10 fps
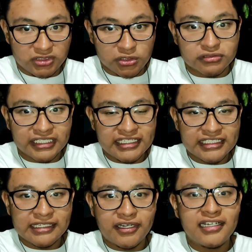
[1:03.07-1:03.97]
Y ustedes
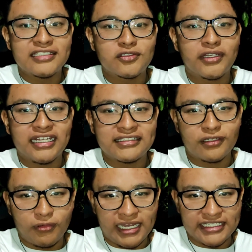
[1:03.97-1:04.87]
ya sabrán la historia de
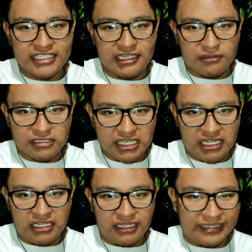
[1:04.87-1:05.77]
este lugar, chile. O
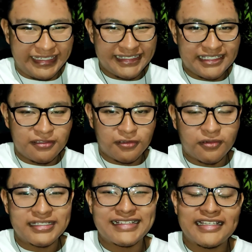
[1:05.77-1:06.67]
sea, aquí ha sido
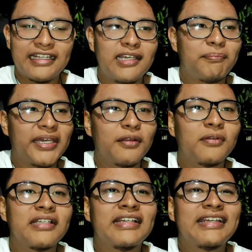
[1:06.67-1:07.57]
cosa seria,
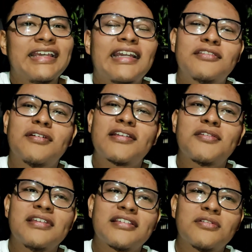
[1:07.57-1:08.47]
pero en esta
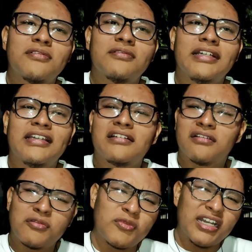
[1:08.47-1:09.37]
ocasión ya son
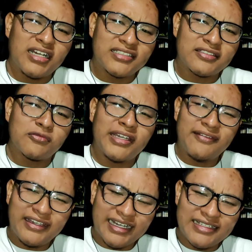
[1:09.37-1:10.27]
como las
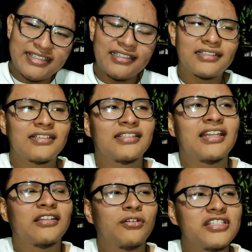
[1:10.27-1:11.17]
9 casi
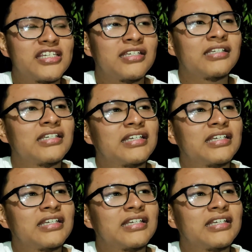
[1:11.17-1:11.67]
de la noche